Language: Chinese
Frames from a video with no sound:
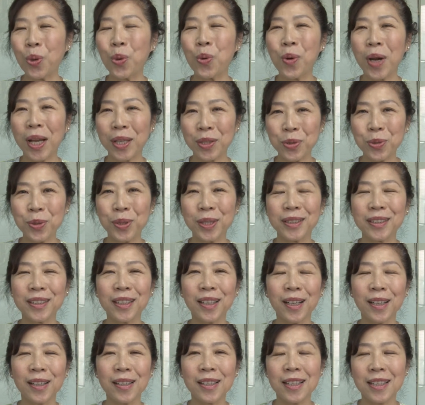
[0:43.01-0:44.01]
铜万村”
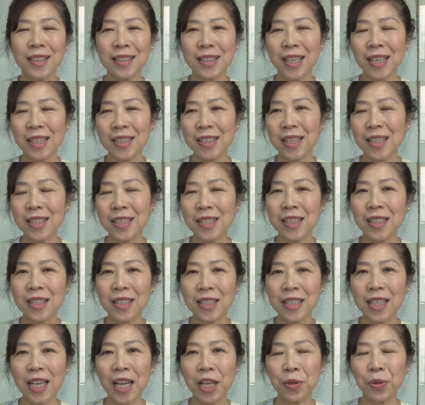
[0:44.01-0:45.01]
哈。在这次的
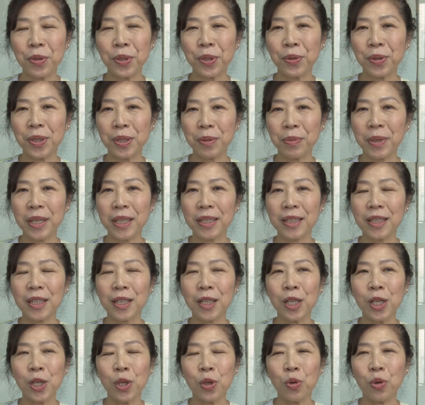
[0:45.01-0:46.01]
低碳旅游里面
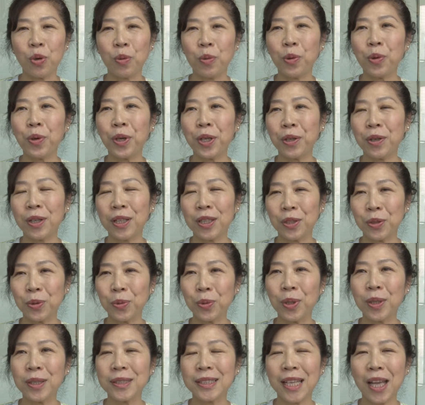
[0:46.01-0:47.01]
呢，我们会有很
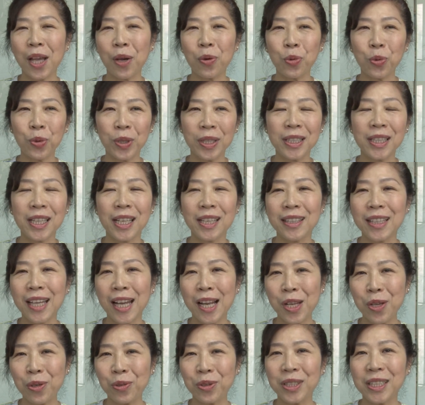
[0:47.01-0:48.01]
多在五零年
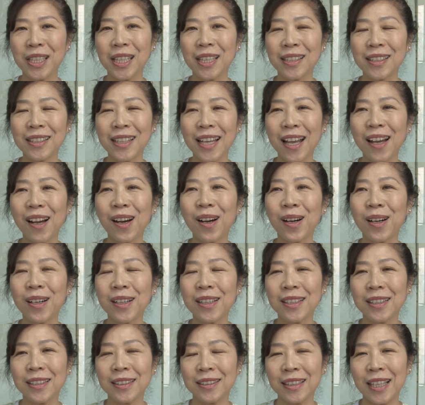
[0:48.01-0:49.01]
代、六零年代
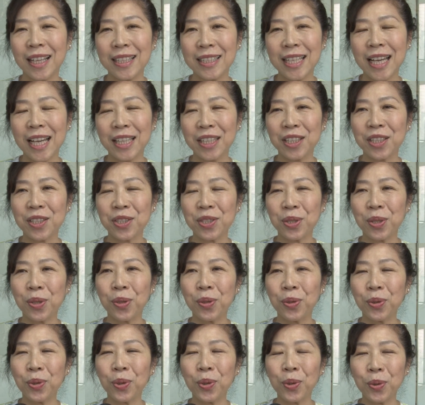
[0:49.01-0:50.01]
哈，大家那个时
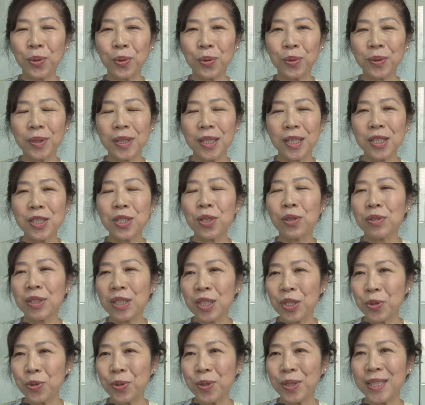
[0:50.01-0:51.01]
候用就
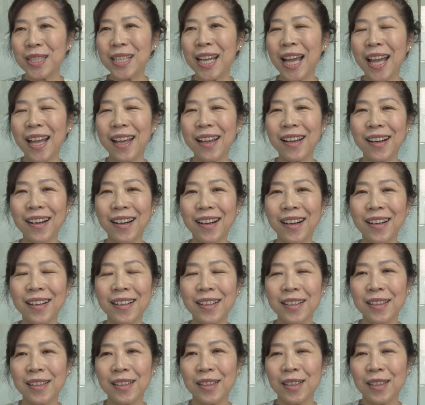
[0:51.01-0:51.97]
地取材哈，